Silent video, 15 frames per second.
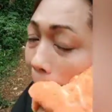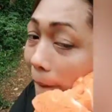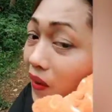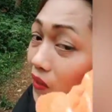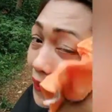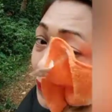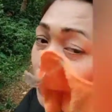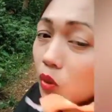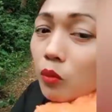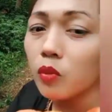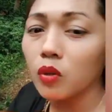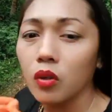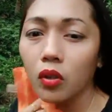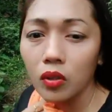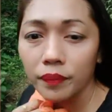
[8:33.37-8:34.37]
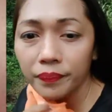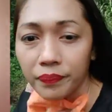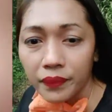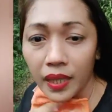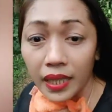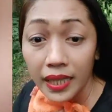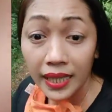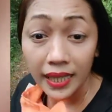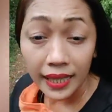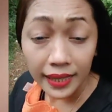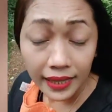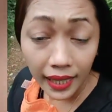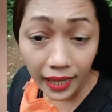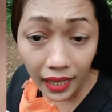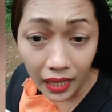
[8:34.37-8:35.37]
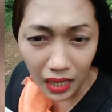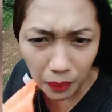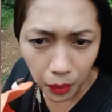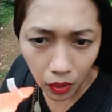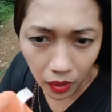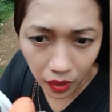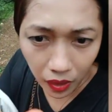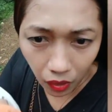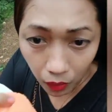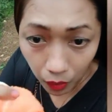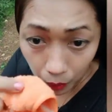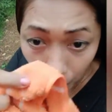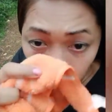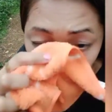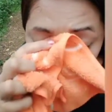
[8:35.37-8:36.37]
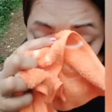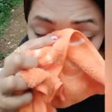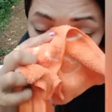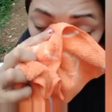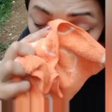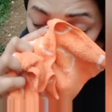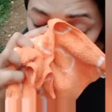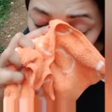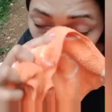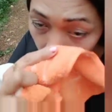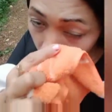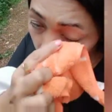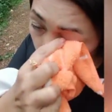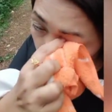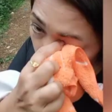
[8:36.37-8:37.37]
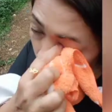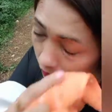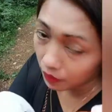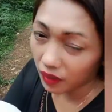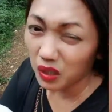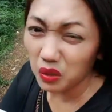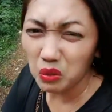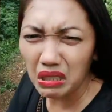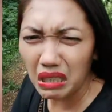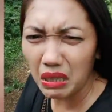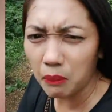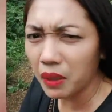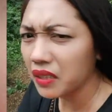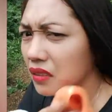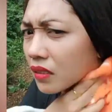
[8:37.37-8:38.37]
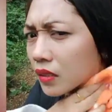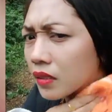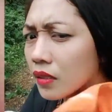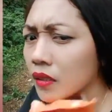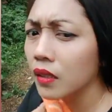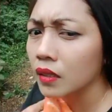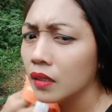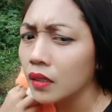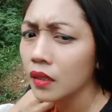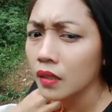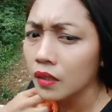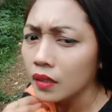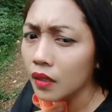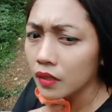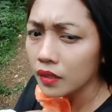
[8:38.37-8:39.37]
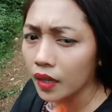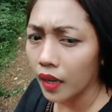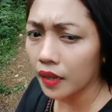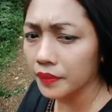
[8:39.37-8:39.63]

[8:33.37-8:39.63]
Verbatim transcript: Yung pulbo ko. Tanggal na. Pero hindi na ako magpupulbo. ganun din naman. Okay.